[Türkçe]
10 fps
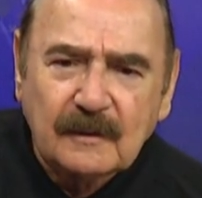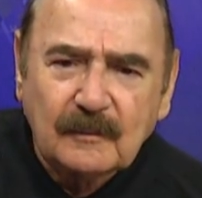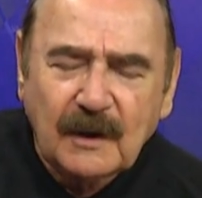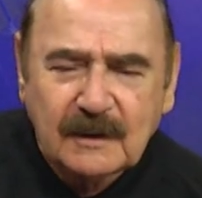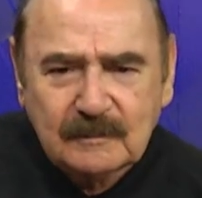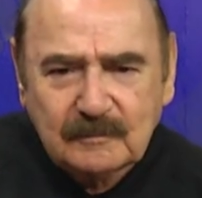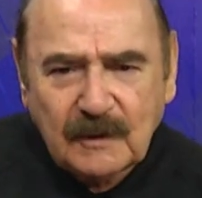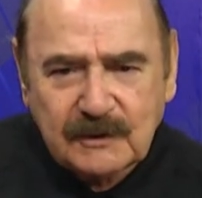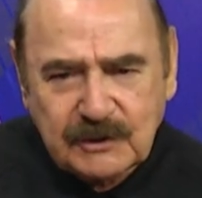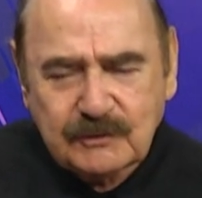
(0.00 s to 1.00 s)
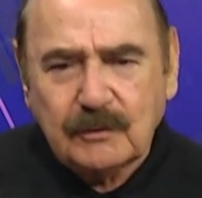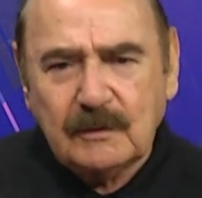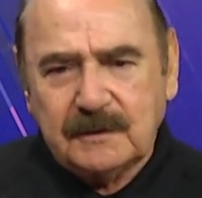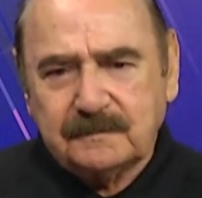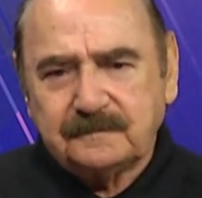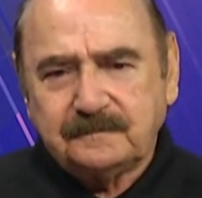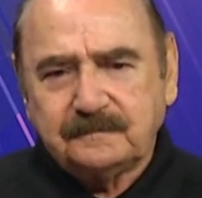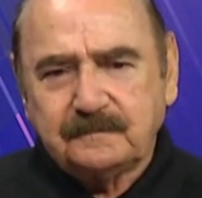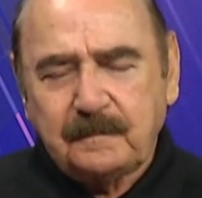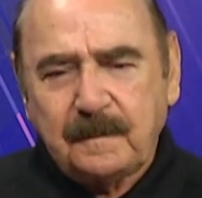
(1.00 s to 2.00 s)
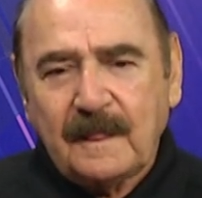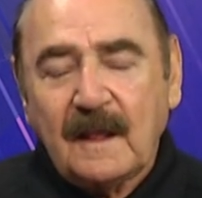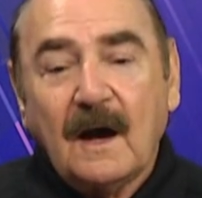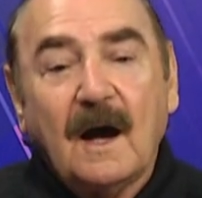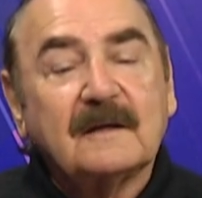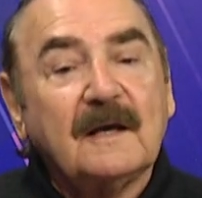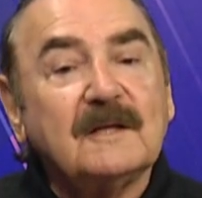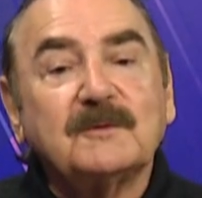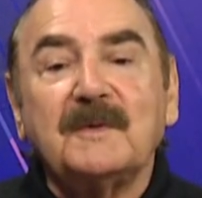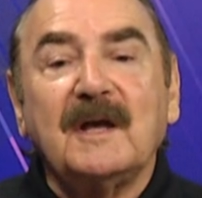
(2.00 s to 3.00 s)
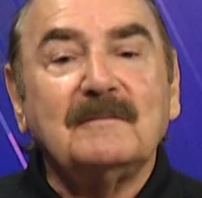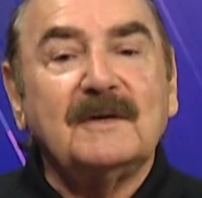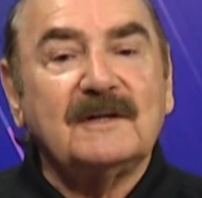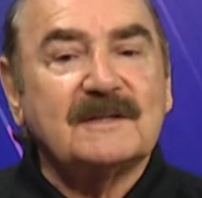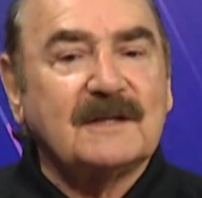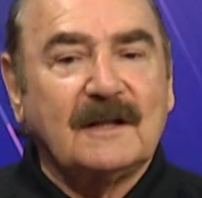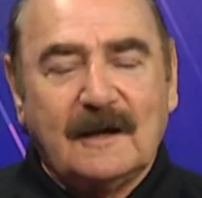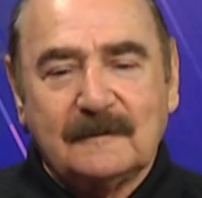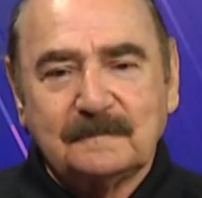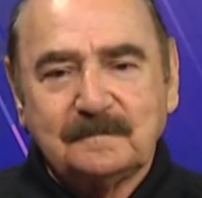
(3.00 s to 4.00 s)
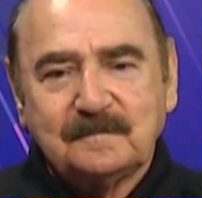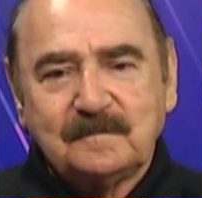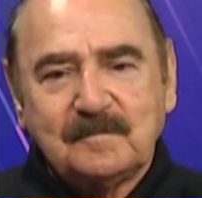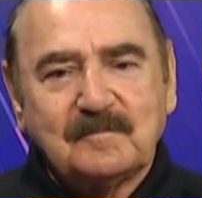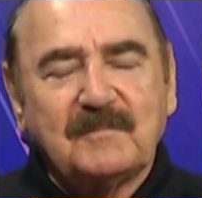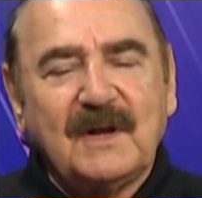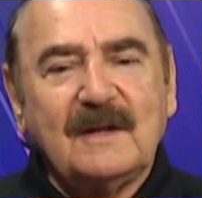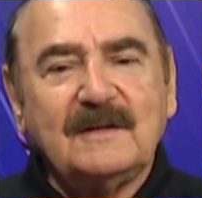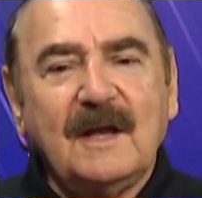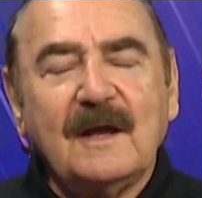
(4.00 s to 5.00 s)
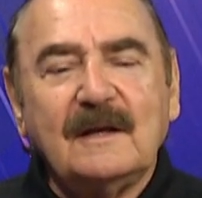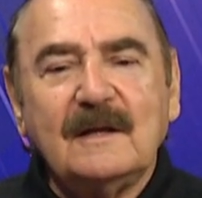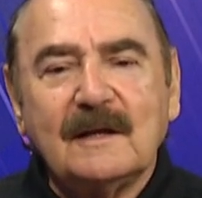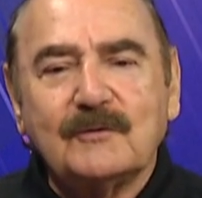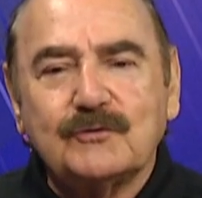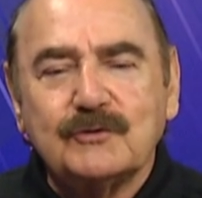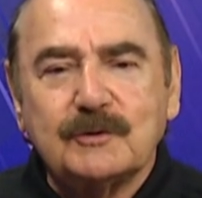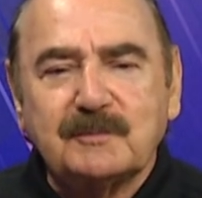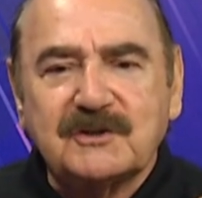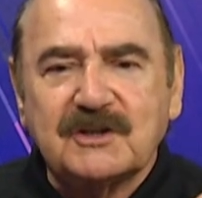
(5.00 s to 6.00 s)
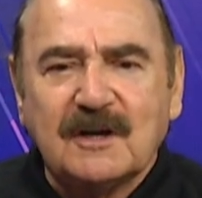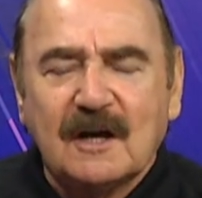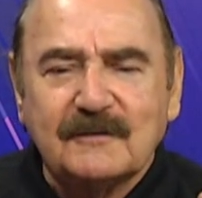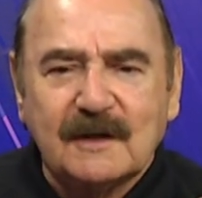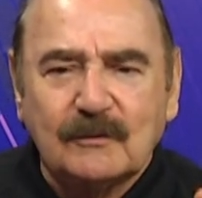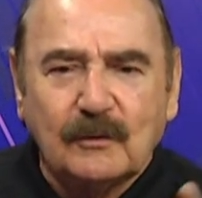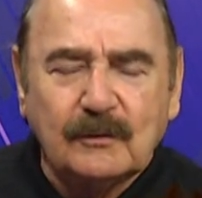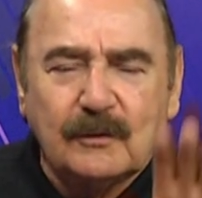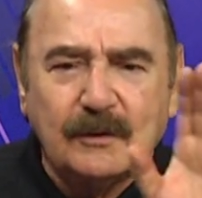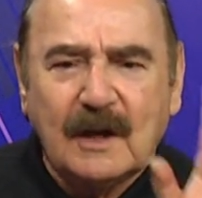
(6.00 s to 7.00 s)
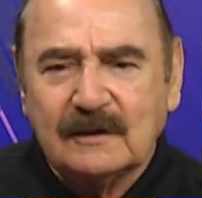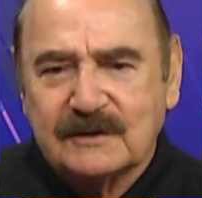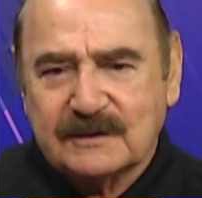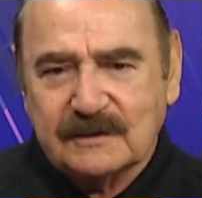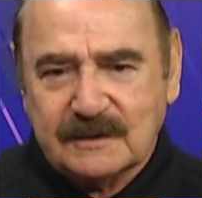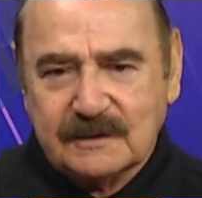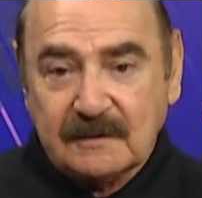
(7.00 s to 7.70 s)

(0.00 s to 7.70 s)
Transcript: Bakın açık söyleyeyim. Hak etmeyen bir insana belediye eliyle küçücük bir çıkar verin onun oyunu alırsınız.